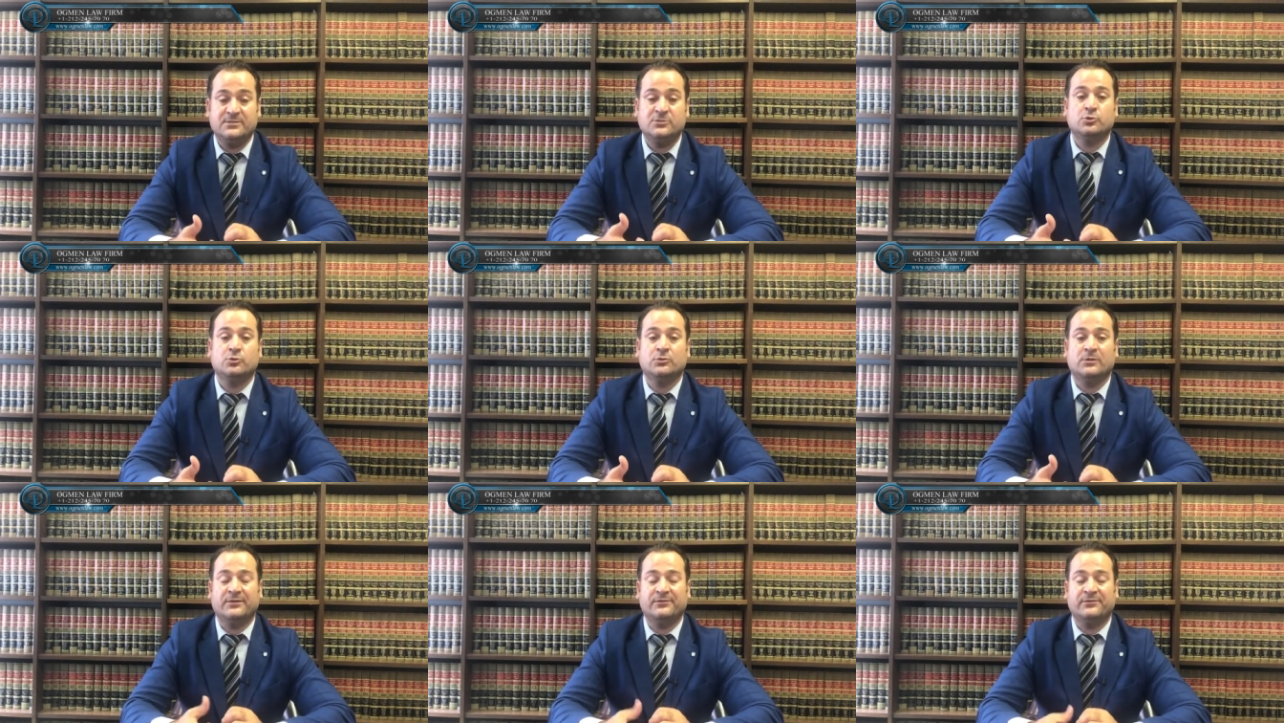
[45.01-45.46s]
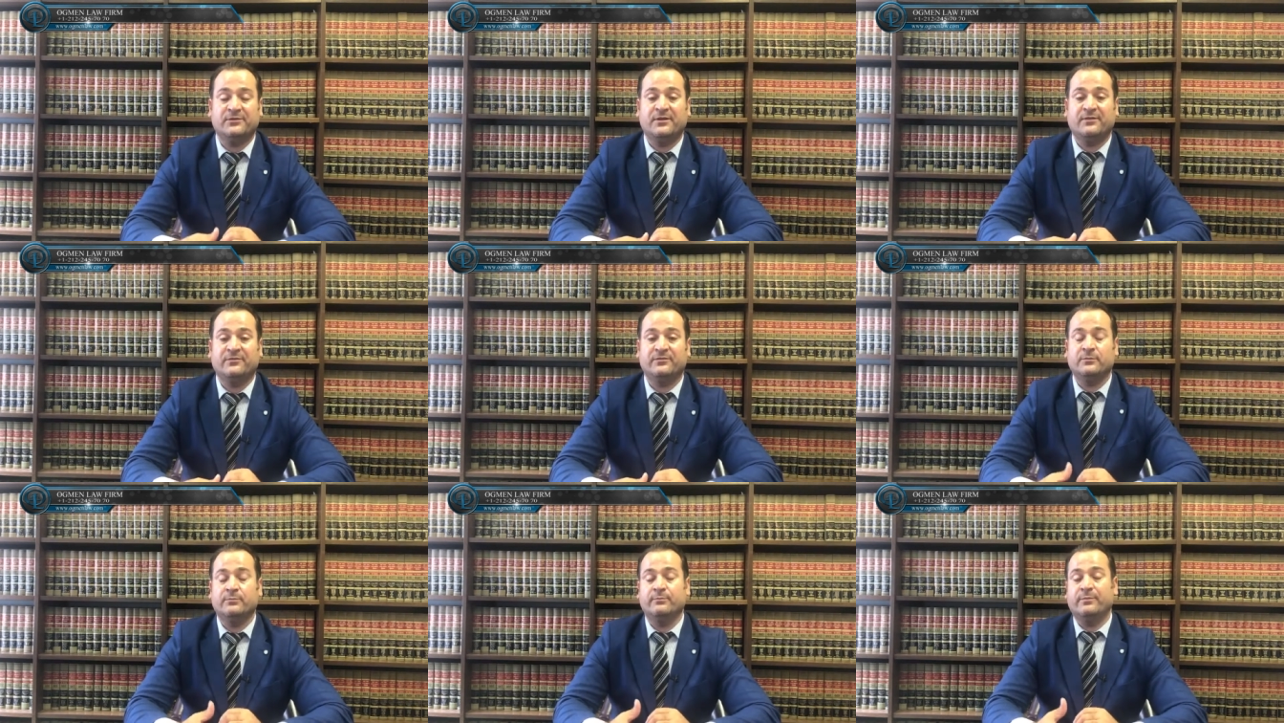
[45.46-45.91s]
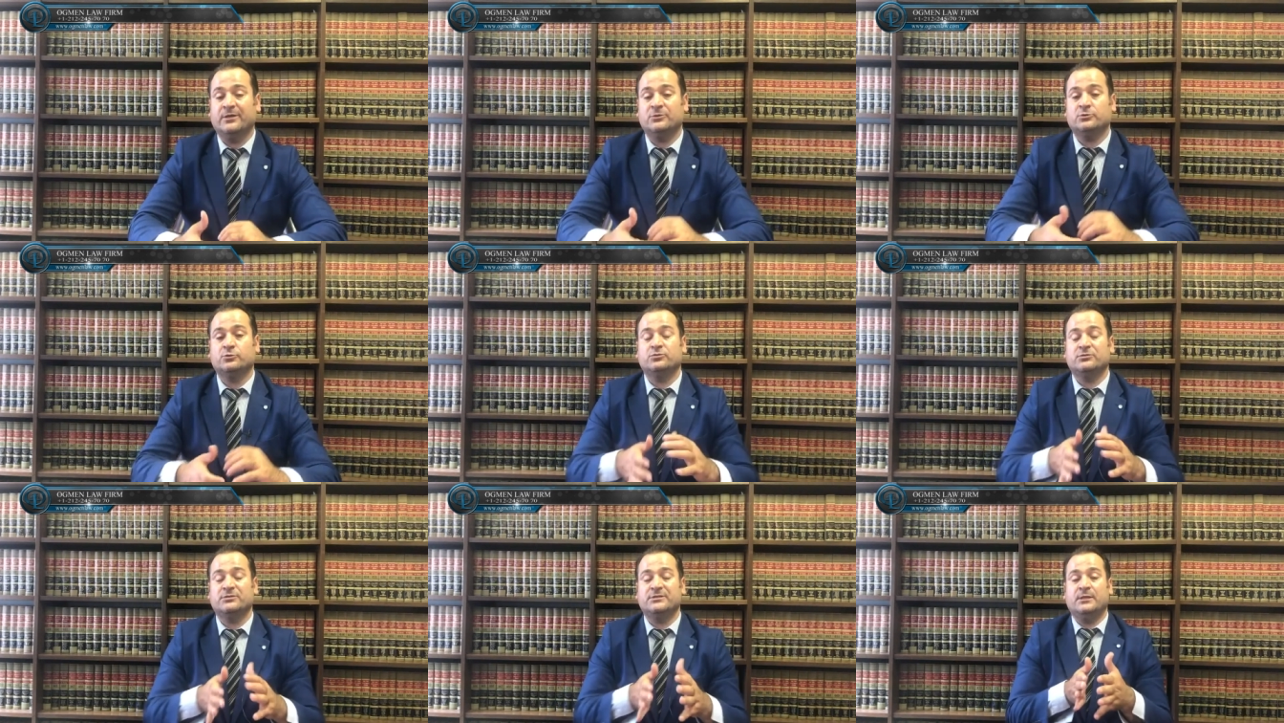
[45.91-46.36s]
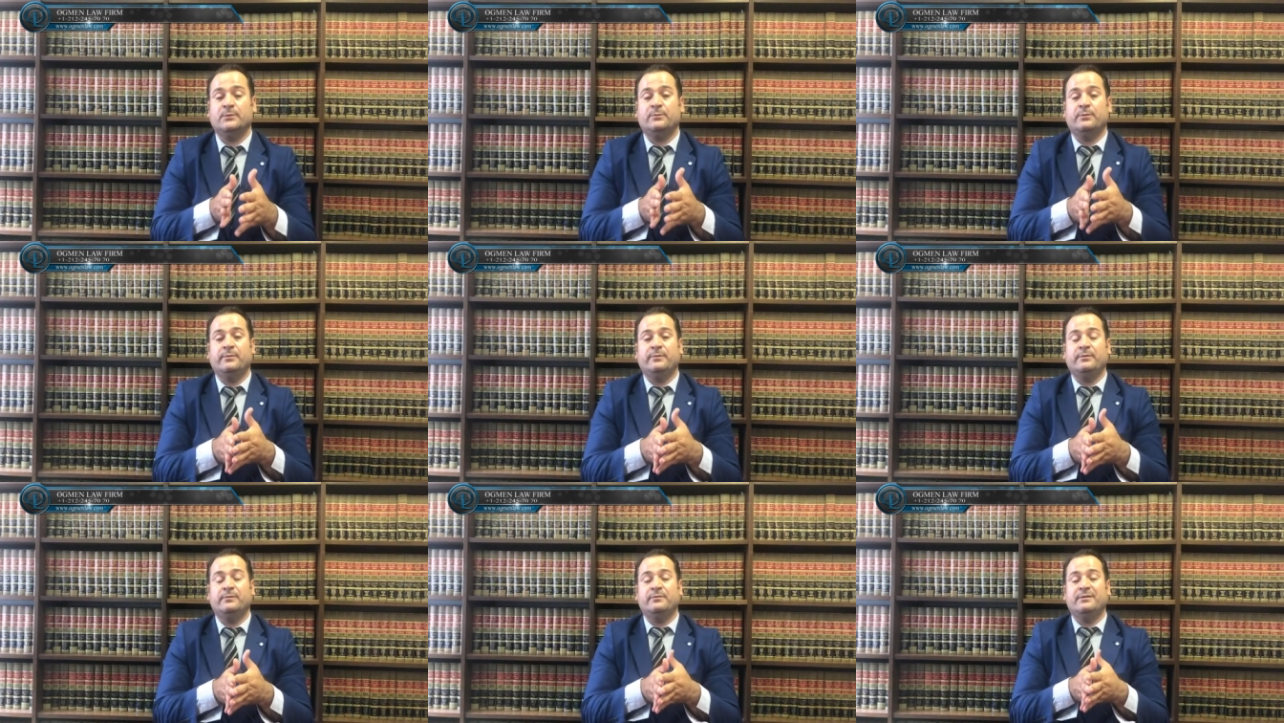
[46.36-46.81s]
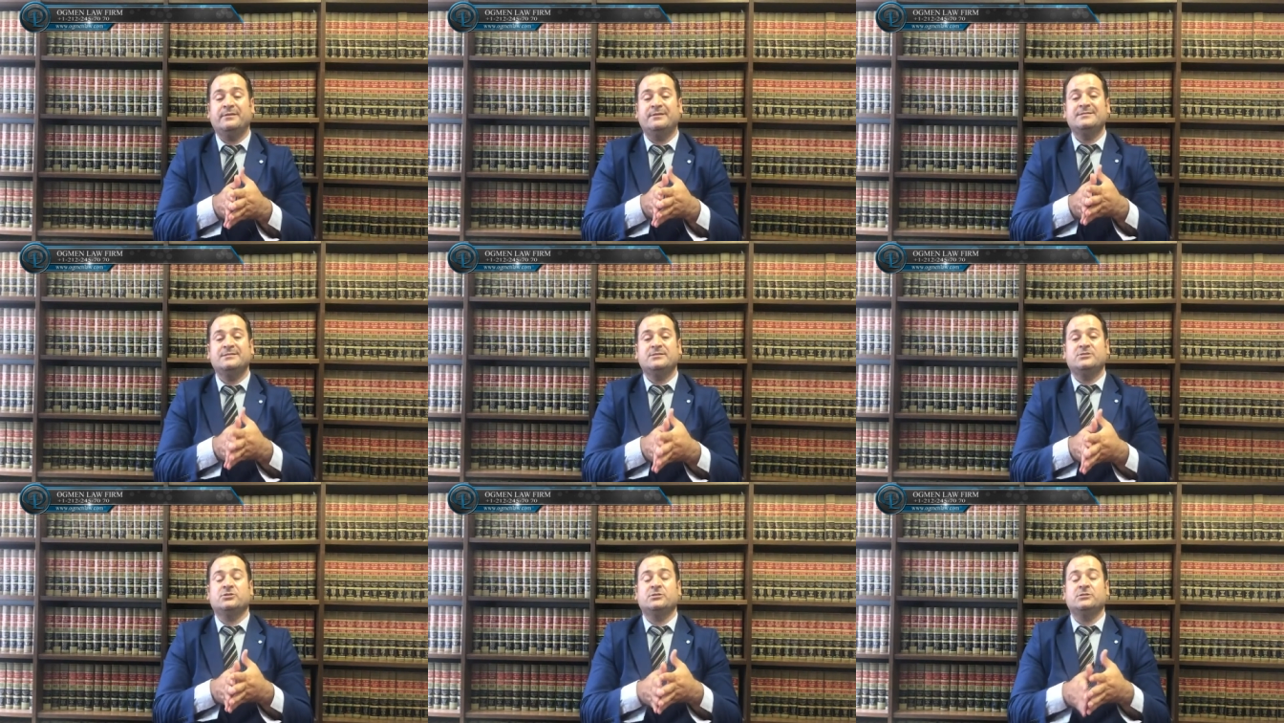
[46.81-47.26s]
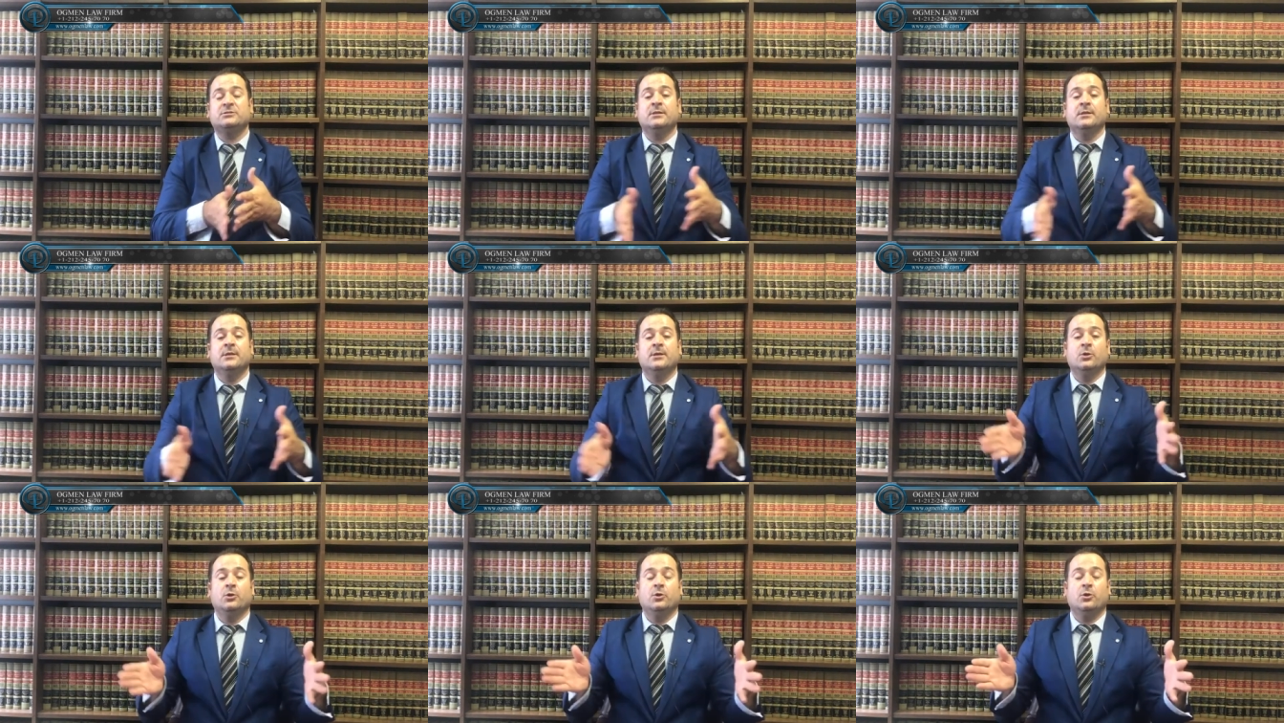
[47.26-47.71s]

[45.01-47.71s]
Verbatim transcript: için olan tarafının başvurusunu yapabilmeniz için